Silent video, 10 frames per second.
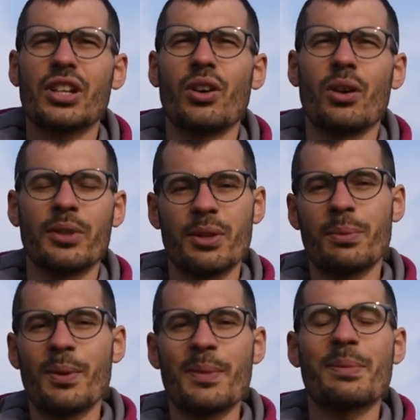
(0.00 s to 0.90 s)
km,
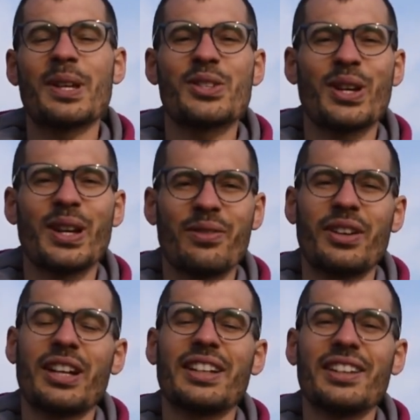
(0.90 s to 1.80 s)
poi a me piace
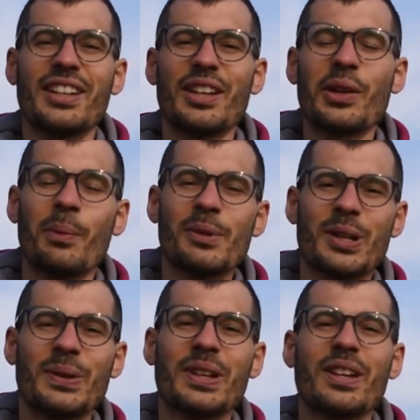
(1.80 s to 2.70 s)
fare tanti
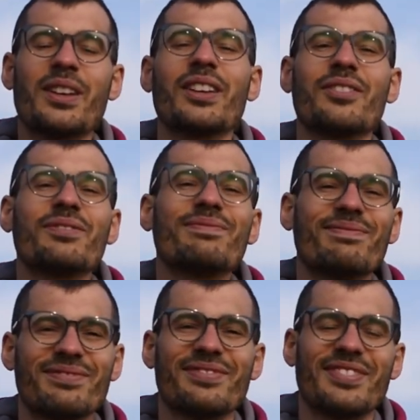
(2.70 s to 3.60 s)
chilometri, quindi
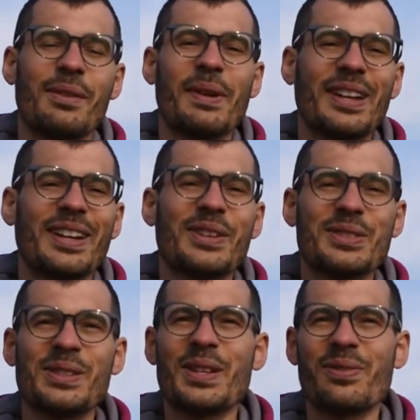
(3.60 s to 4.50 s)
vabbè, ne
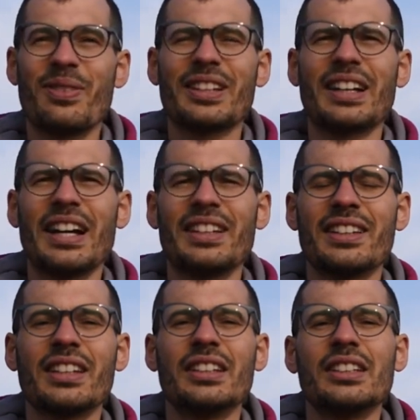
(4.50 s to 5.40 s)
consiglio di far
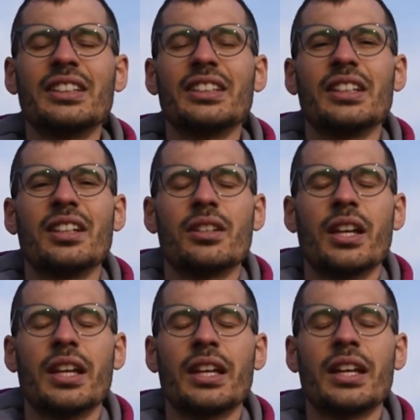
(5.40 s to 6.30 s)
tanti.
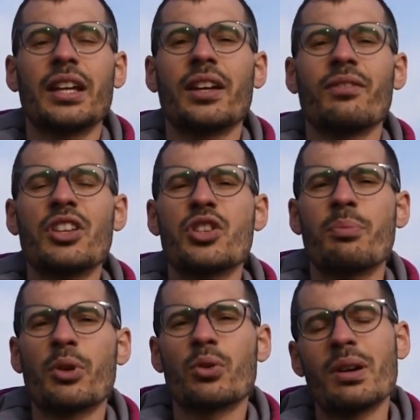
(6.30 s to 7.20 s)
E invece
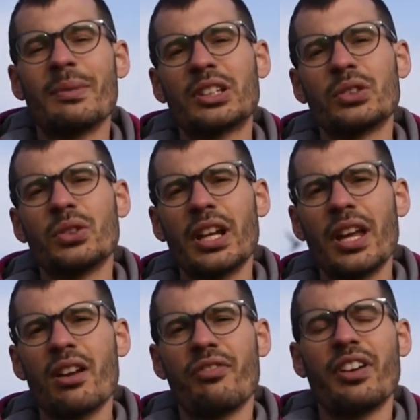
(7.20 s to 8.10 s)
per un
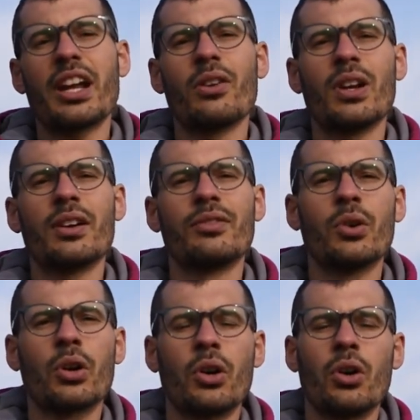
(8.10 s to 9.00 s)
amatore farei un
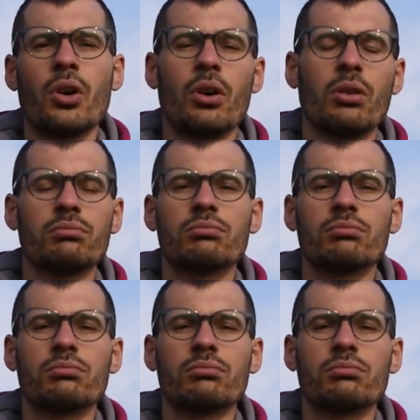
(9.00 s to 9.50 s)
lavoro